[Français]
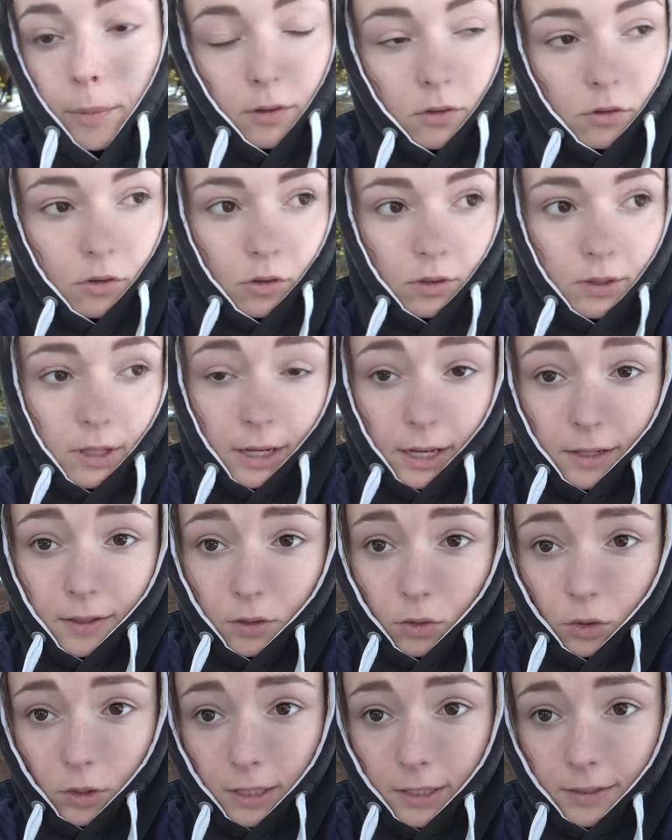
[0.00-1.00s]
parce que ça n'a
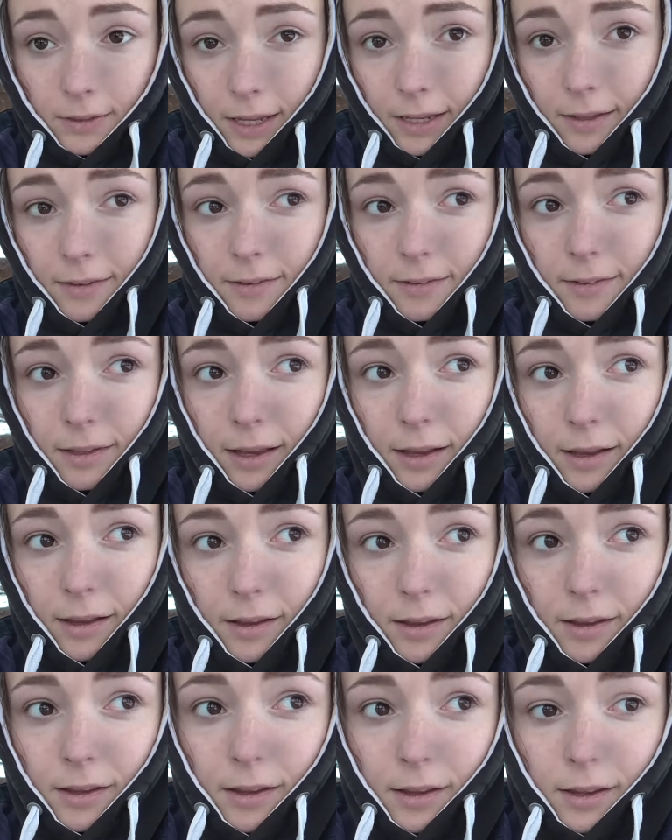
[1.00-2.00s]
ni que ni tête.
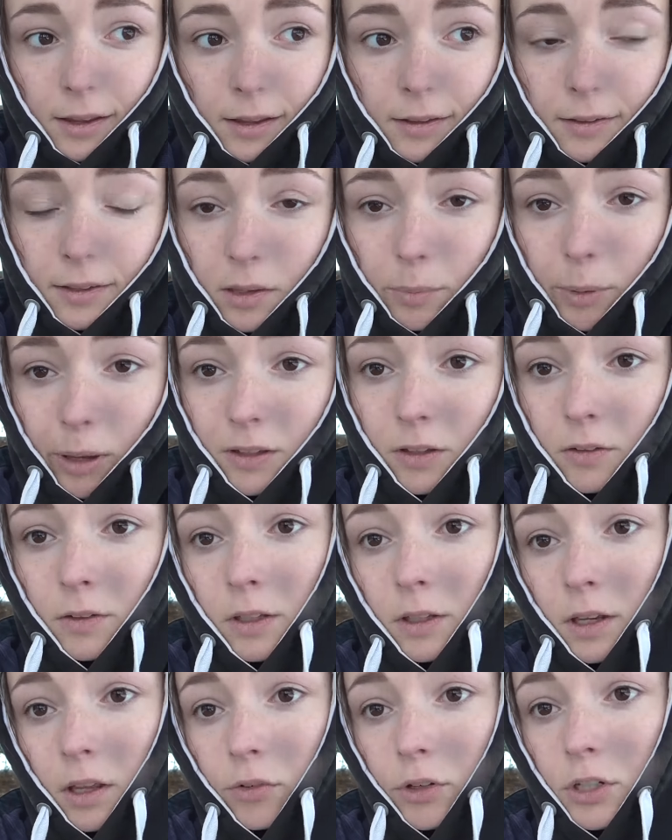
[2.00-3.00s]
Ça c'est des
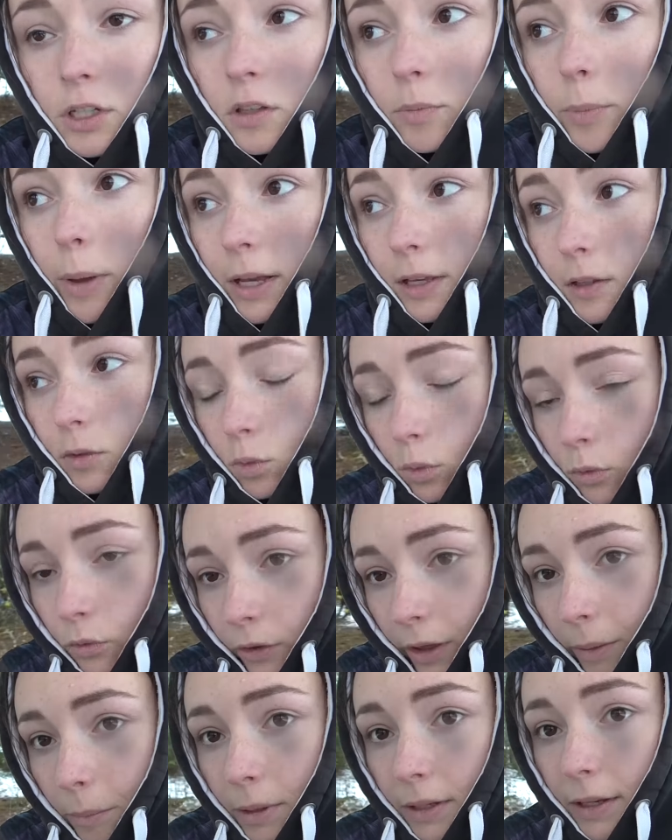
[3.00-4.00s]
personnes qui ne réfléchissent pas, qui sont
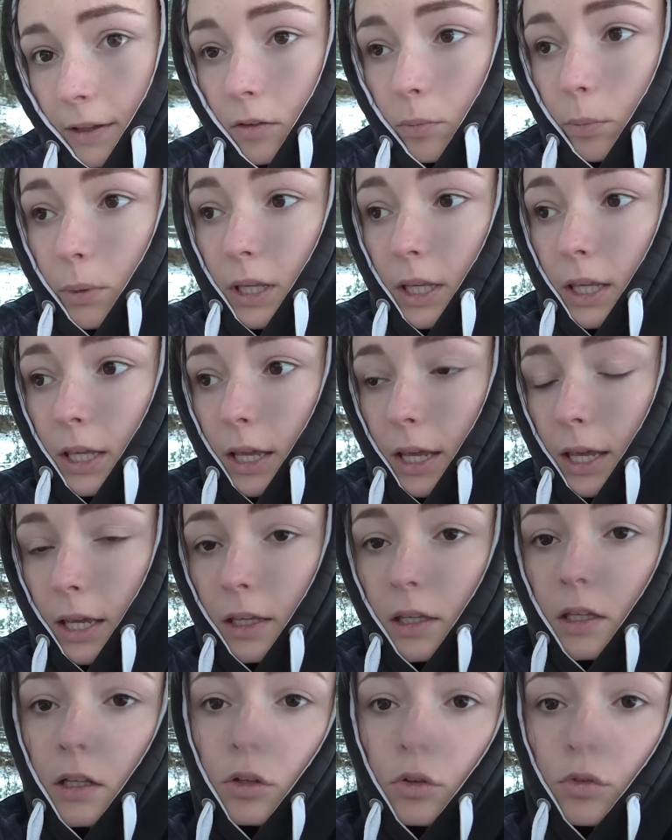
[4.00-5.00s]
fermées d'esprit
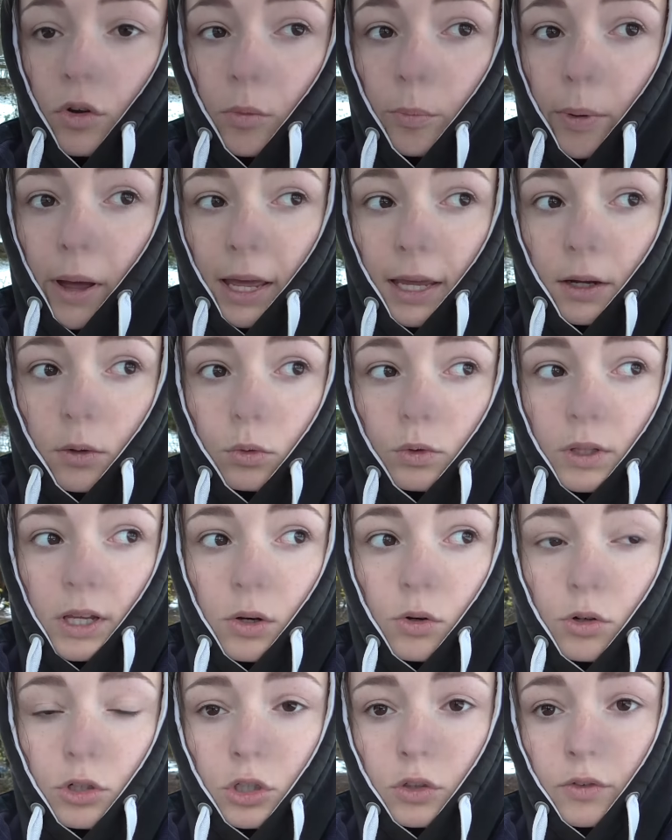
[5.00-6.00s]
et qui ne veulent pas
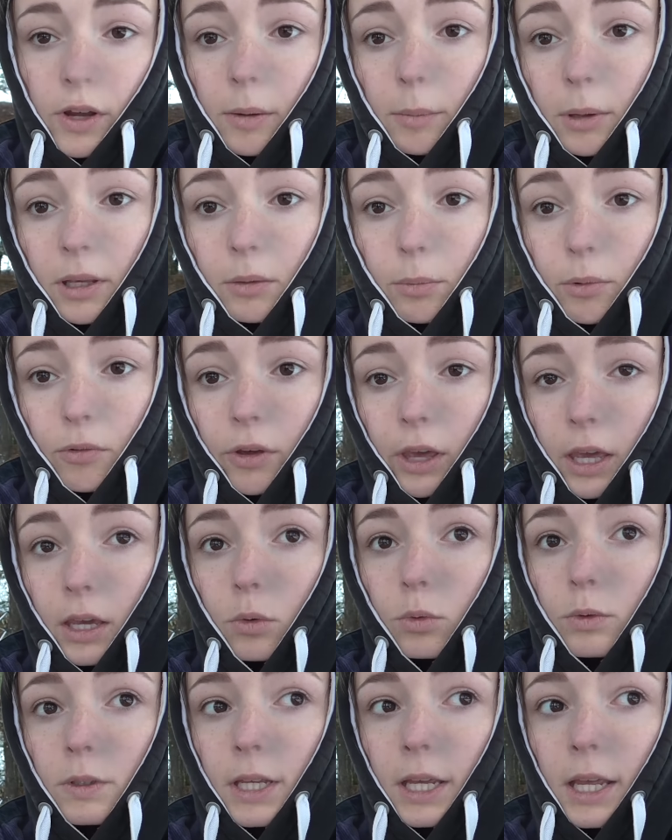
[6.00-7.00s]
écouter le cheval, mais qui préfèrent
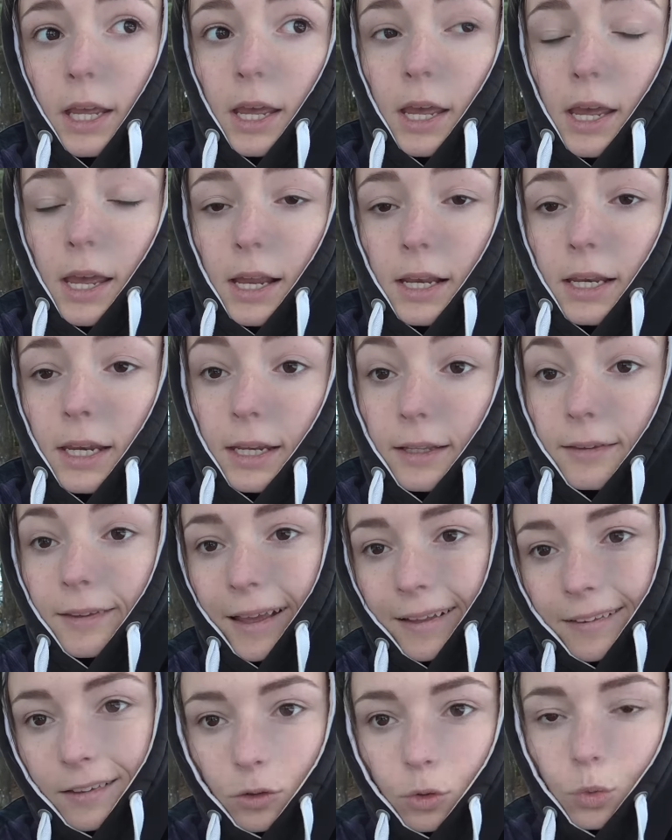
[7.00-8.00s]
écouter les
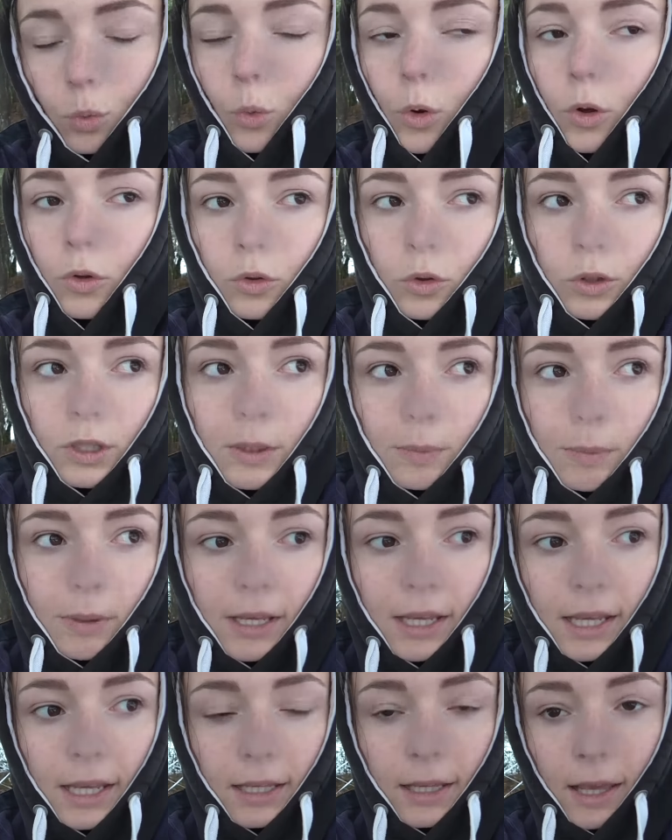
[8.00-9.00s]
traditions entre
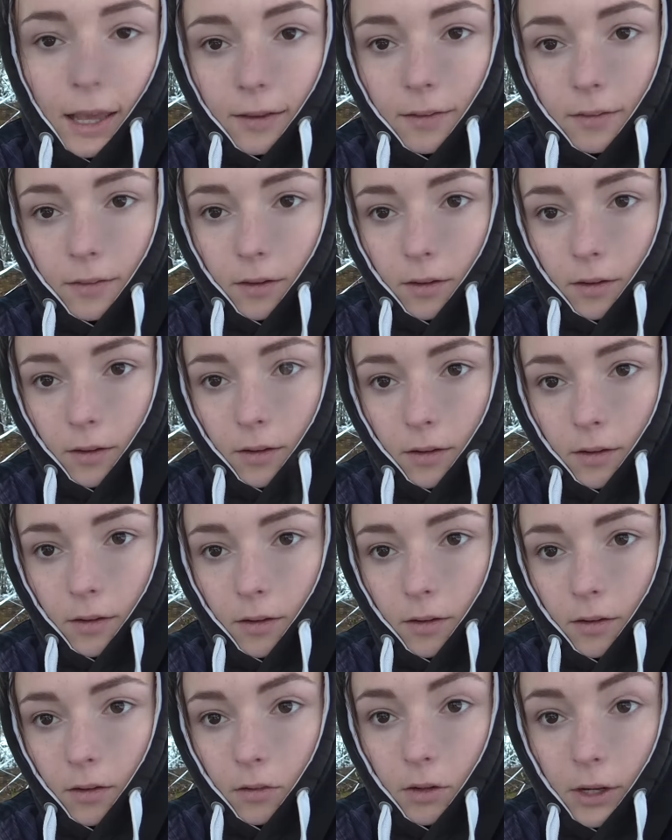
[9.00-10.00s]
guillemets équestres
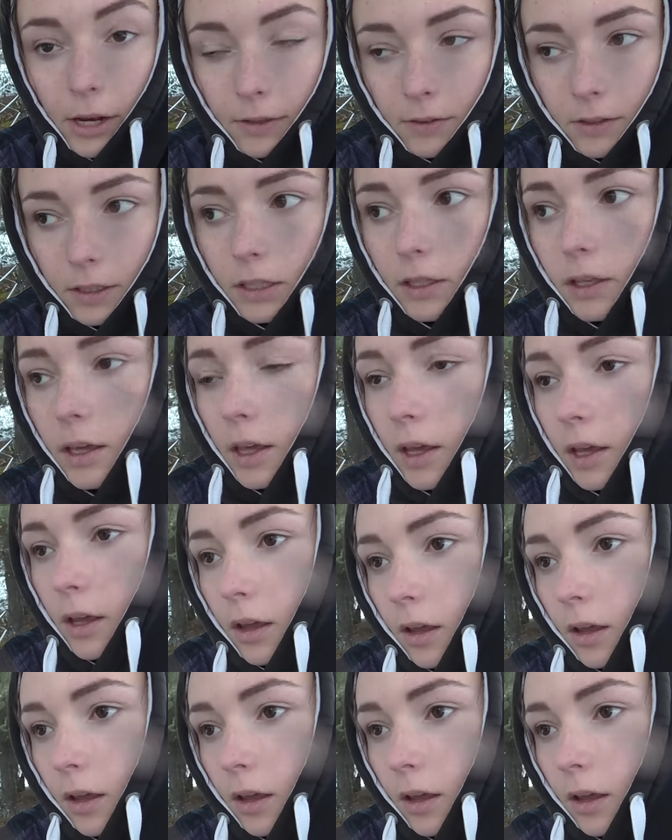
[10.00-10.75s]
euh, classiques.